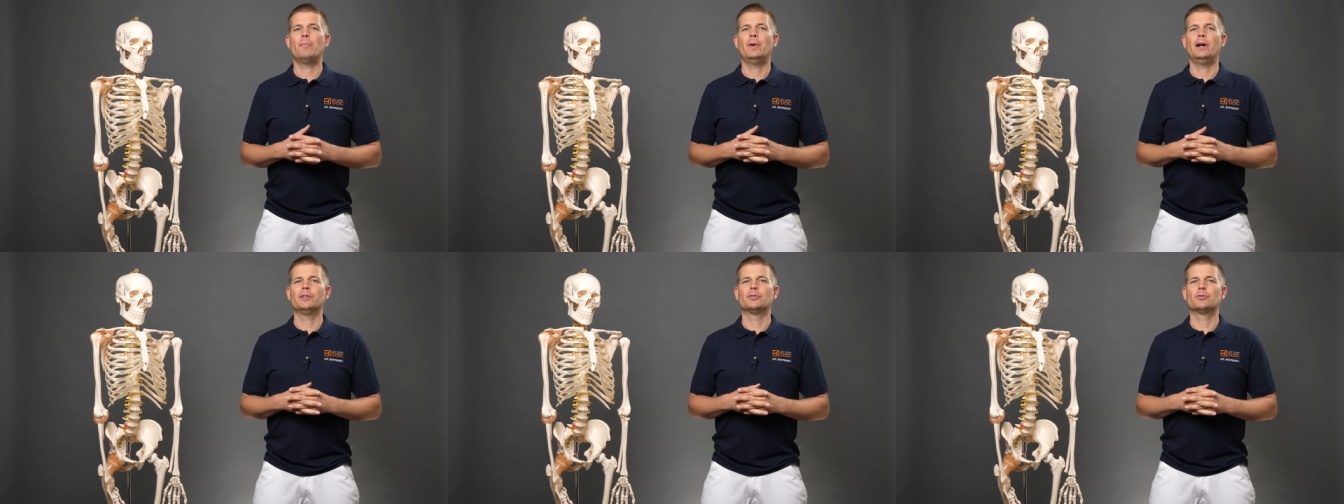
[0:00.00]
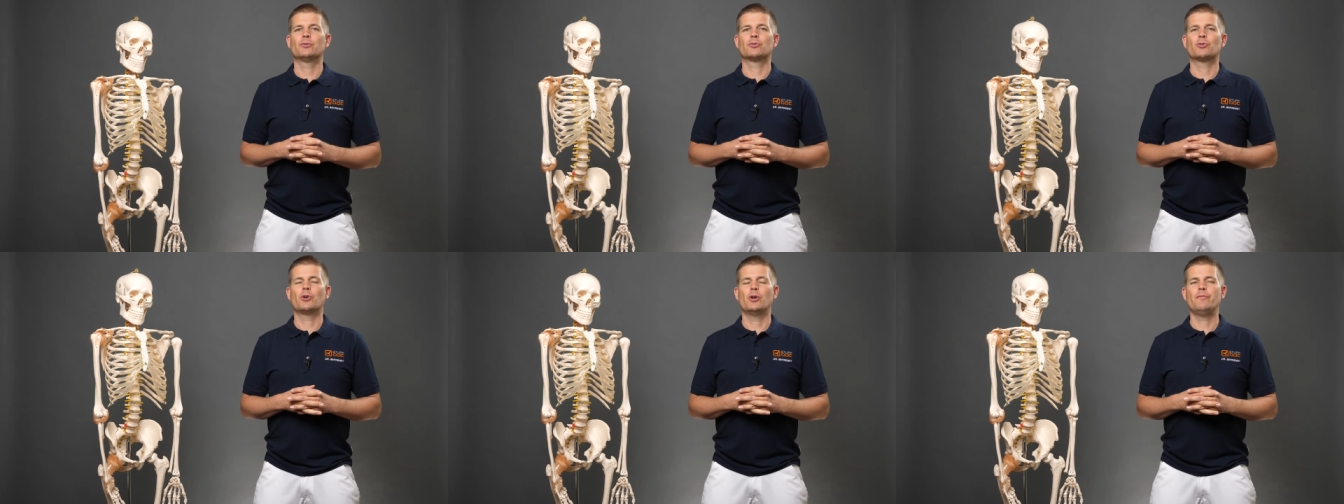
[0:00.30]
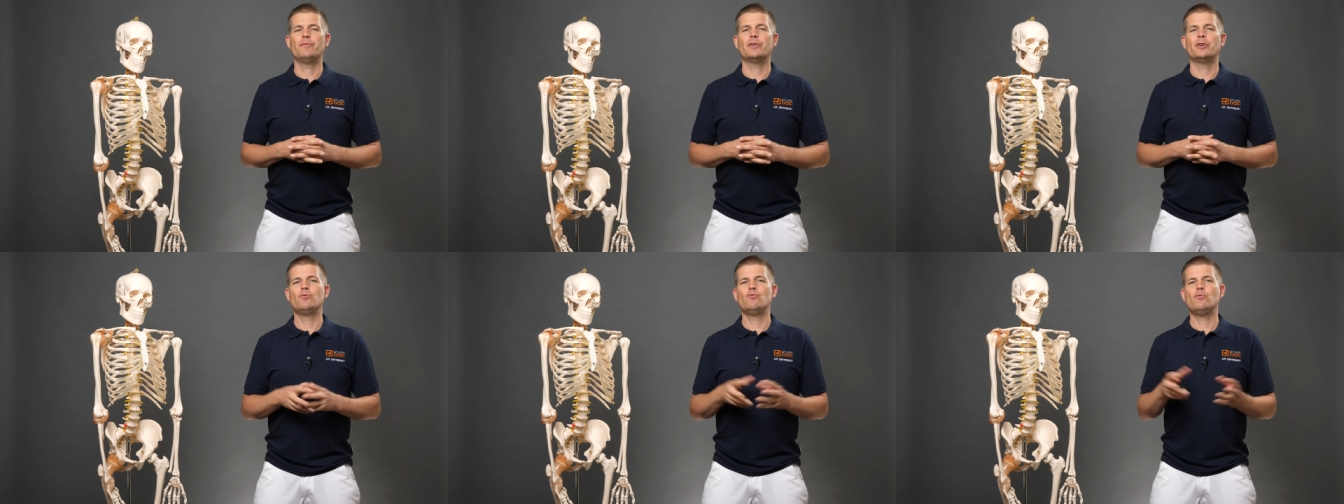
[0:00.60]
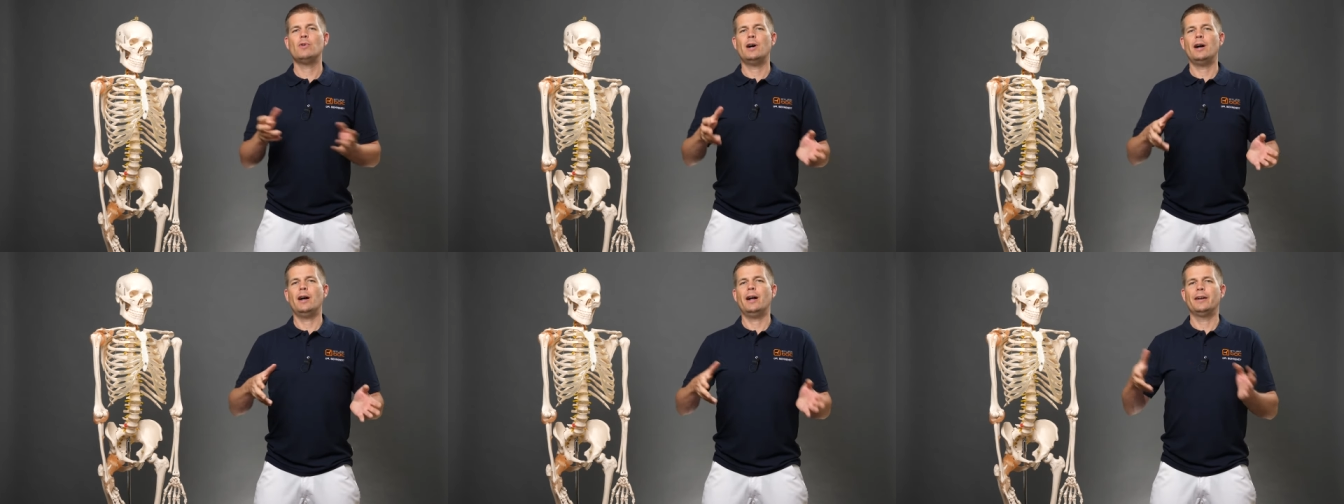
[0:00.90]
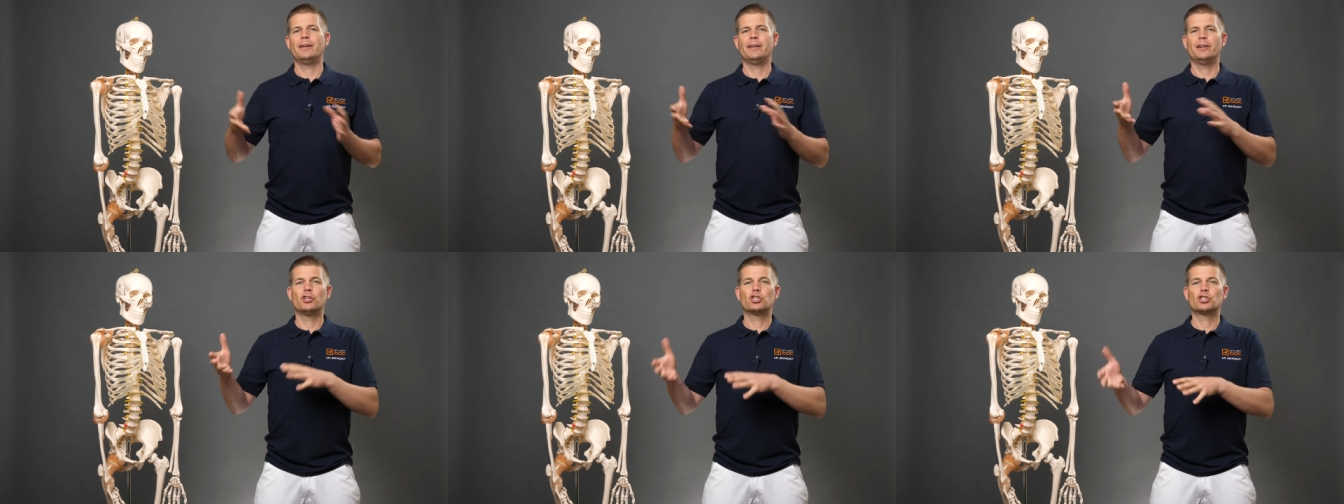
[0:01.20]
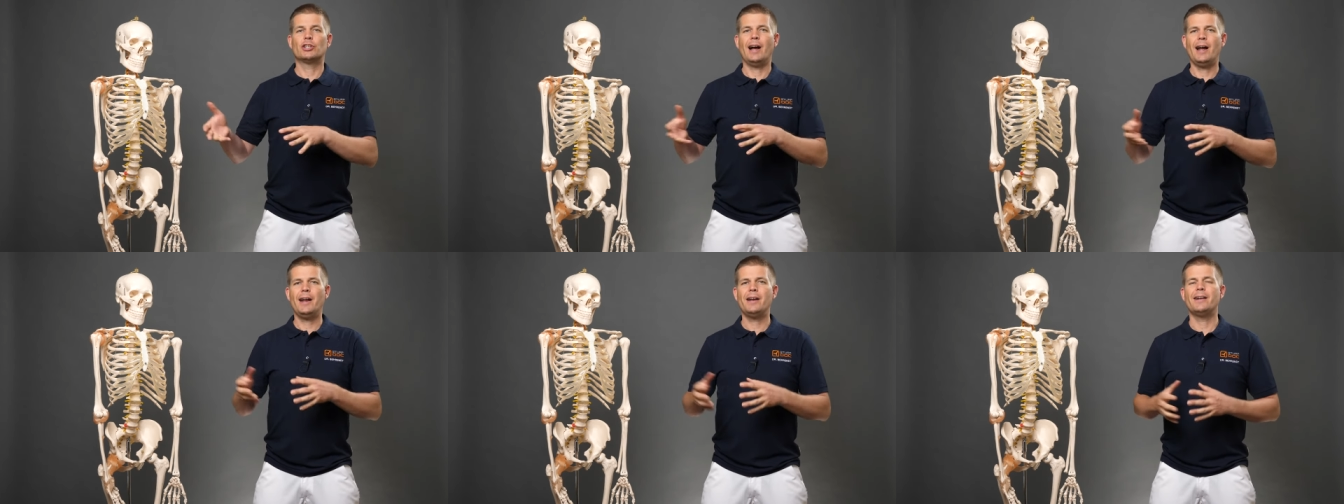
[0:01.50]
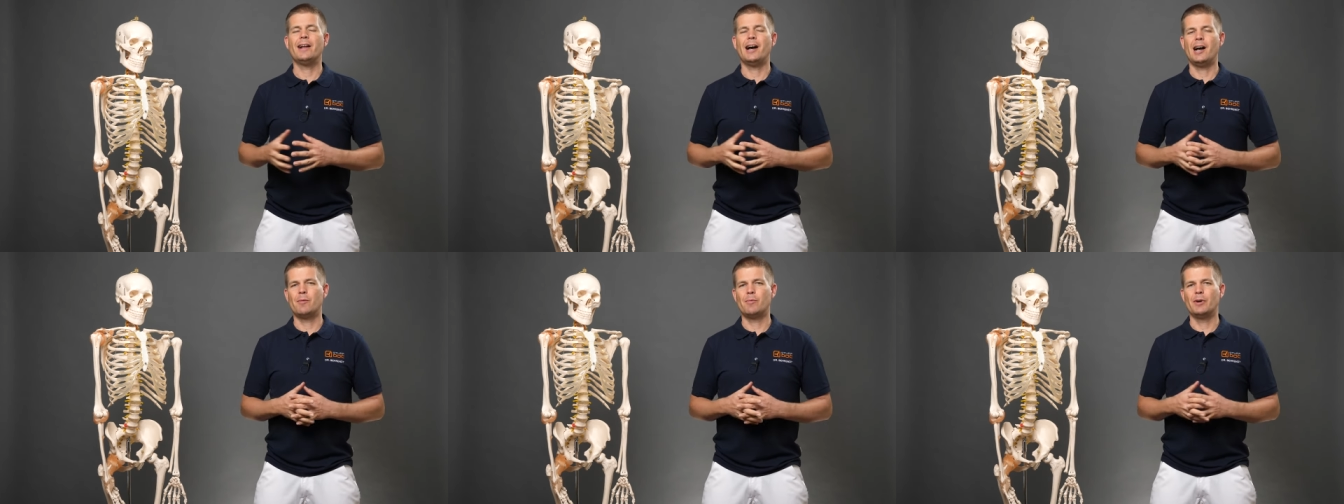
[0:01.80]
also können wir nur an den
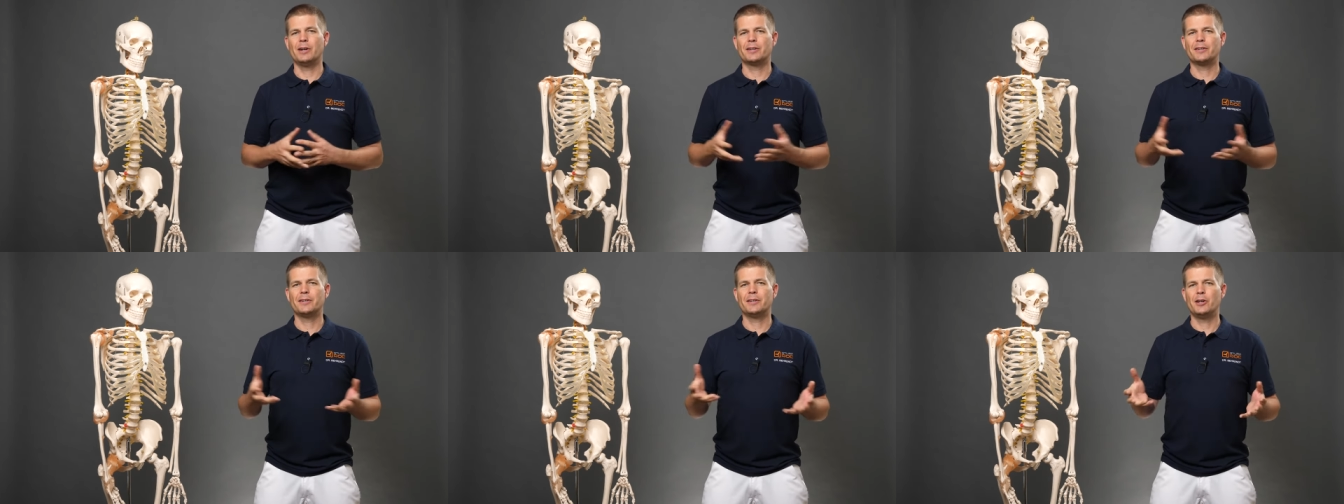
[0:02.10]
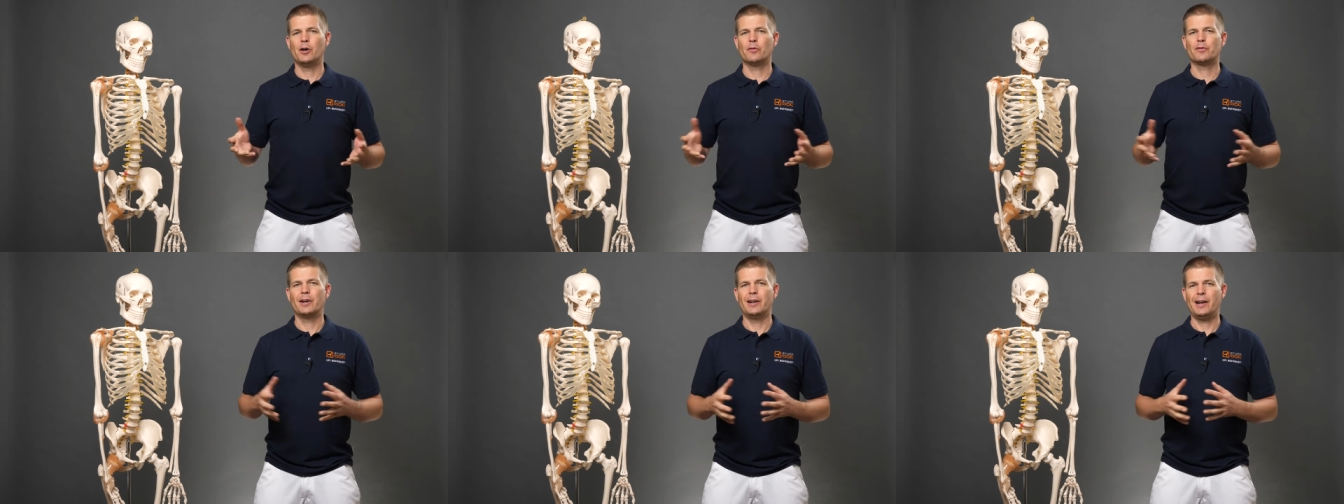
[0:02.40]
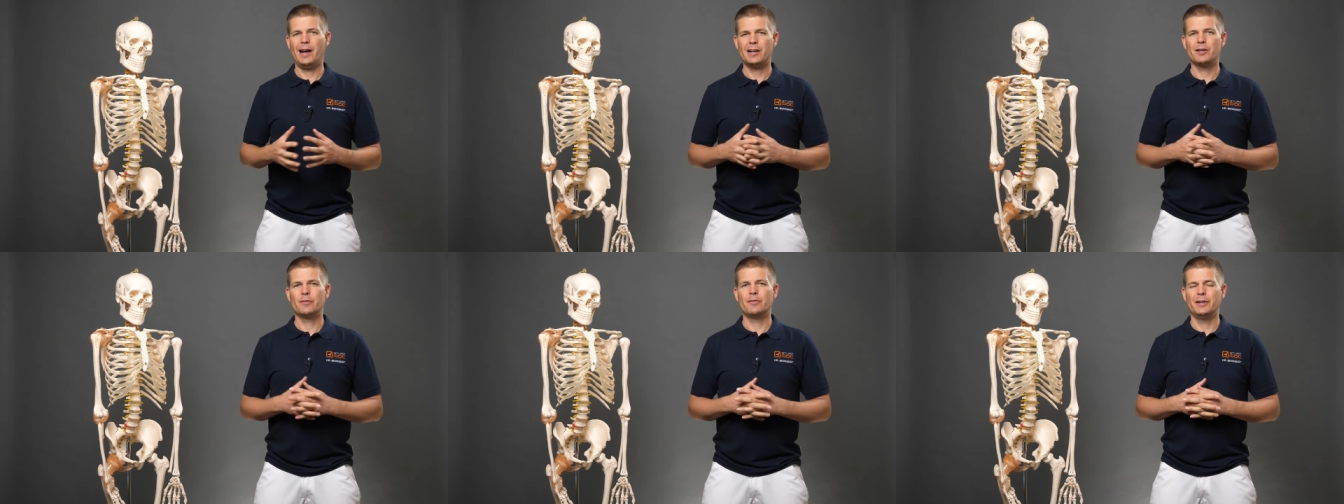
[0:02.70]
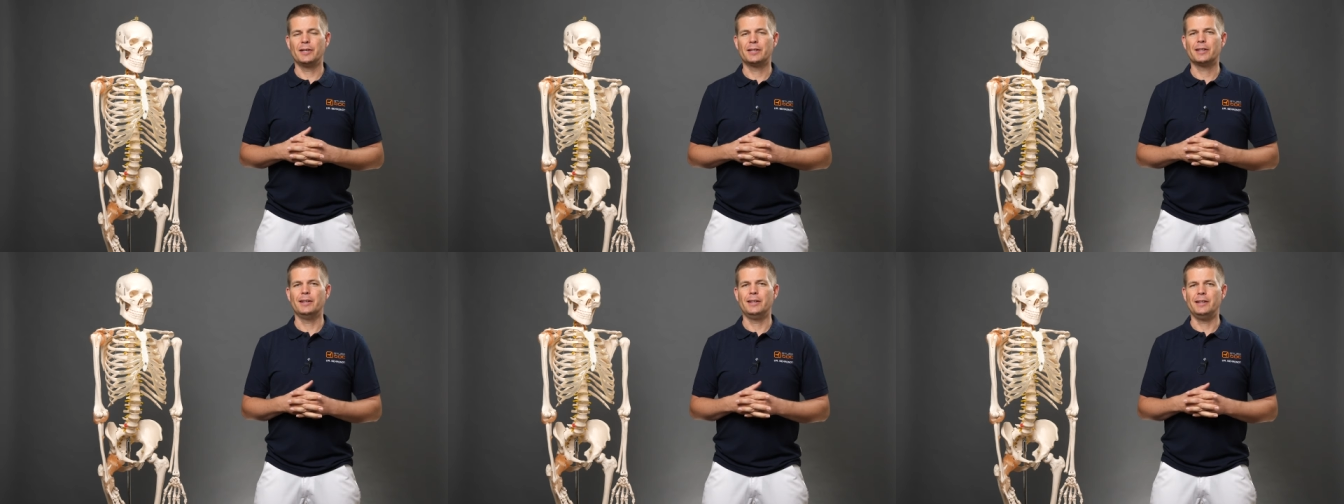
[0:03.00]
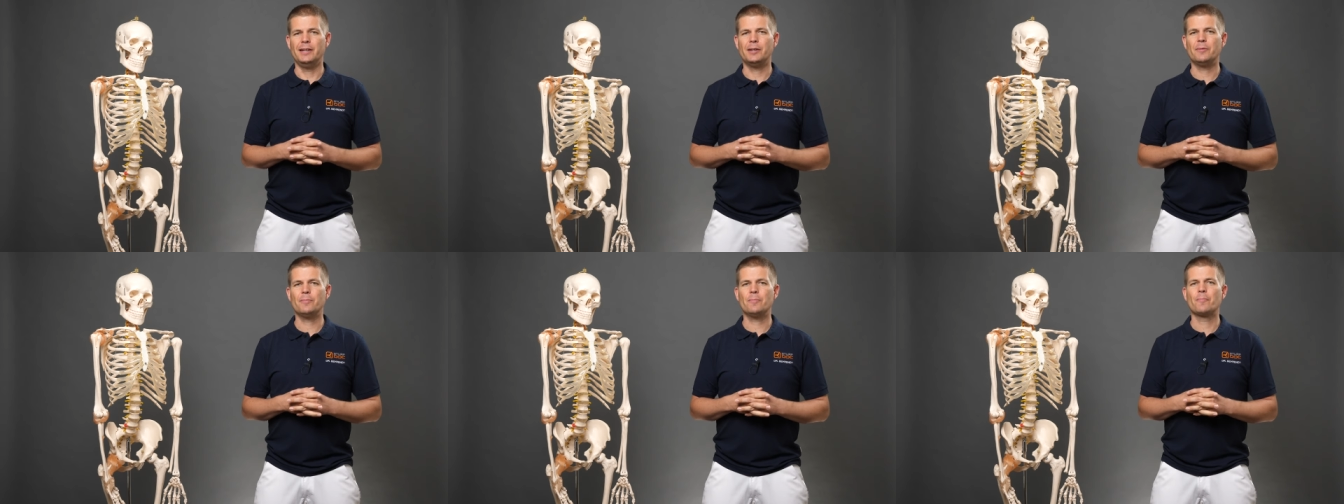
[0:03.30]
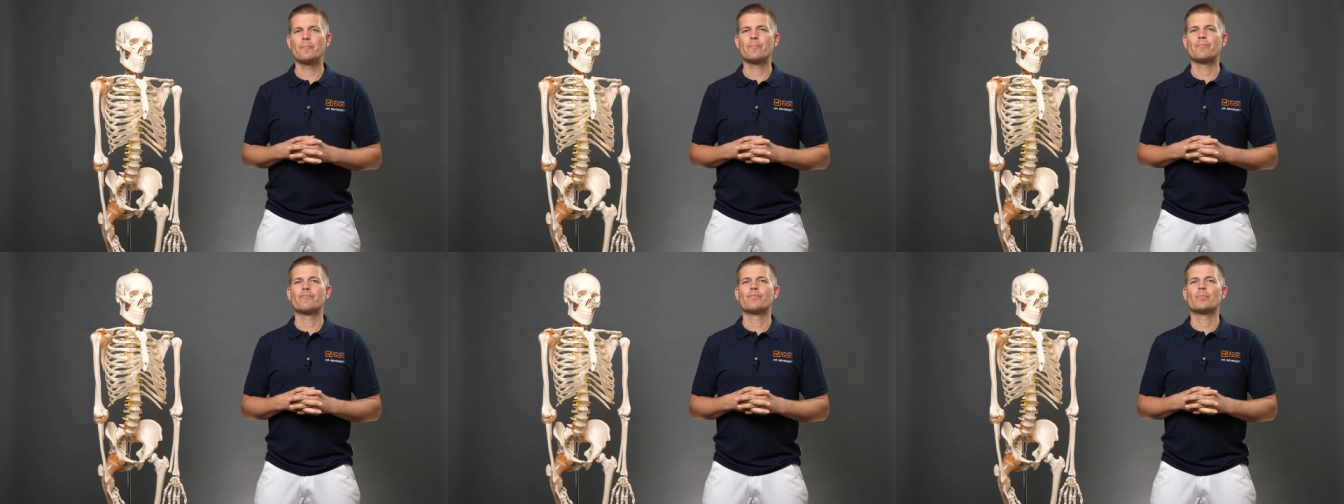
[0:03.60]
Steinen arbeiten, die da auf der Ladefläche liegen.